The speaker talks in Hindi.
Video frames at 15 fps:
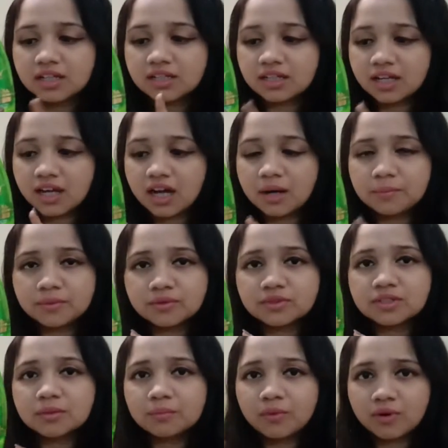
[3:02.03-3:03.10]
ये आप
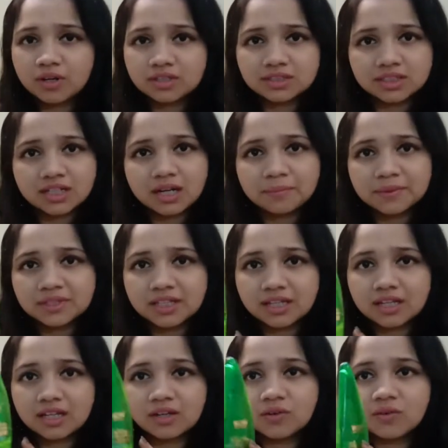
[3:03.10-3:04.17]
लोगों ने बहुत जगह पे
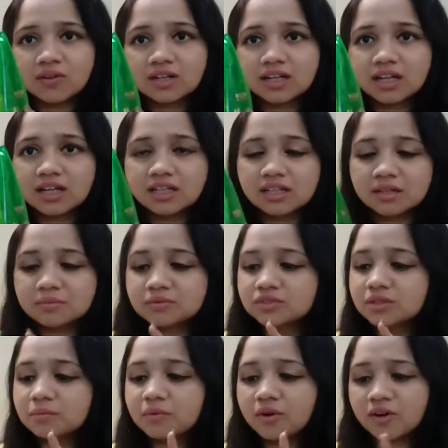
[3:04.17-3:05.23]
देखे होंगे ये
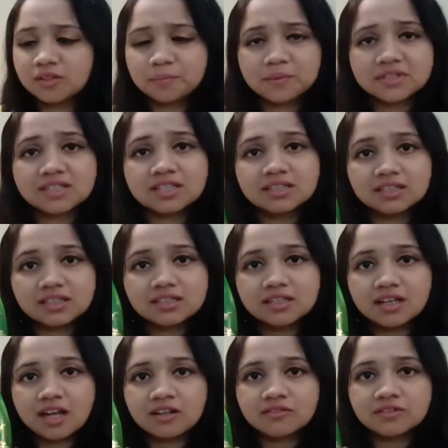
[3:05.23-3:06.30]
मुझे बहुत पसंद है
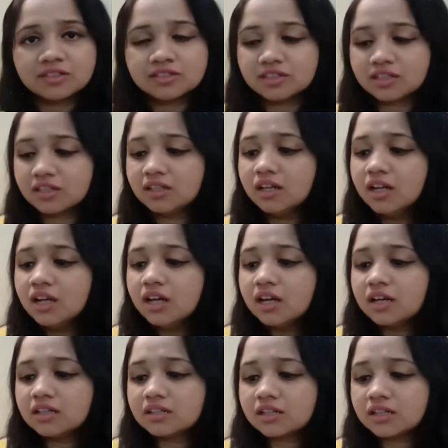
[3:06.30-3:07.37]
ये एलोवेरा जेल
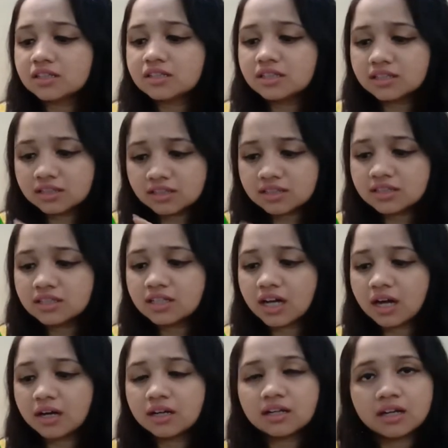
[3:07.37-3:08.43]
ये सीरियसली
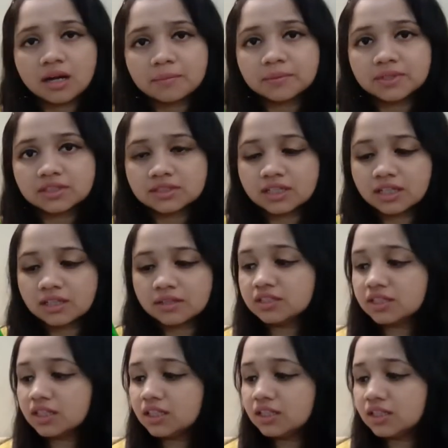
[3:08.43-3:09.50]
काम करता है
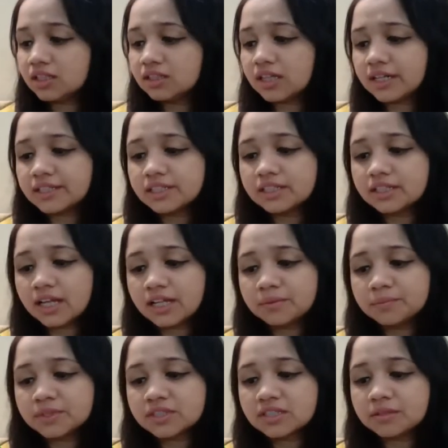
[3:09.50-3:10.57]
जेल ये
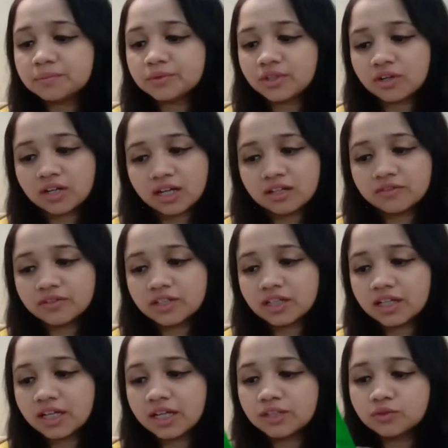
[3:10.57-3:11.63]
99% परसेंट प्योर एलोवेरा
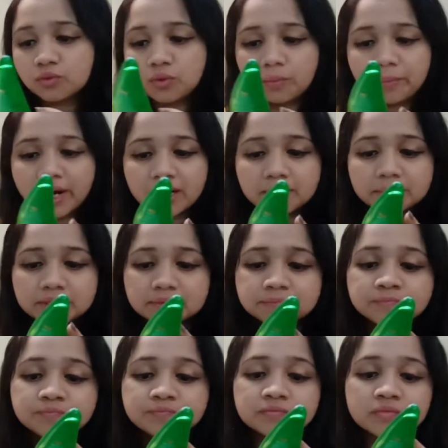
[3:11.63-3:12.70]
है नो पैराबेन
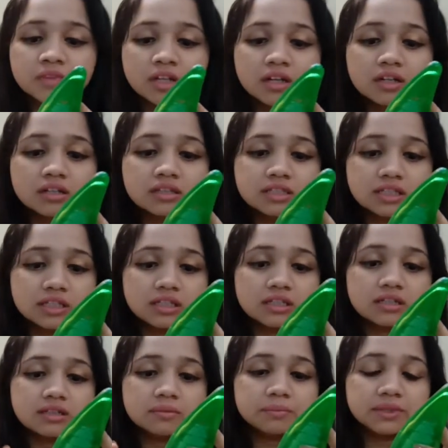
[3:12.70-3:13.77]

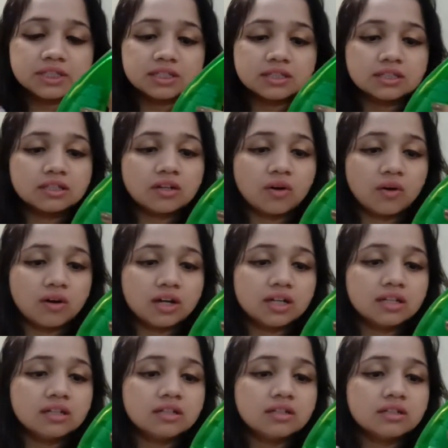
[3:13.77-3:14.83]
सिलिकॉन मिनरल
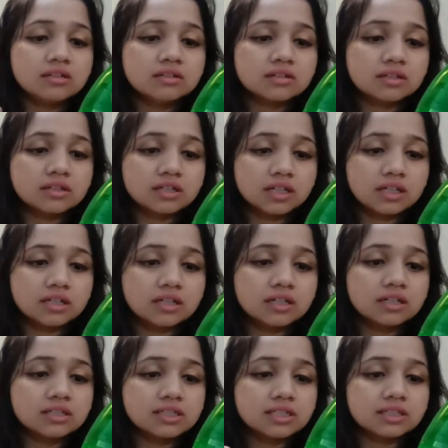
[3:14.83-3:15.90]
ऑयल
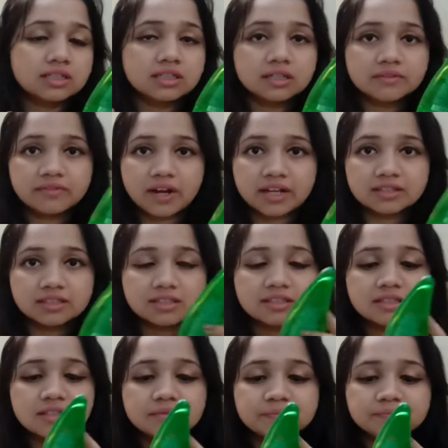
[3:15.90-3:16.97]
कलर सिंथेटिक फ्रेगनेंस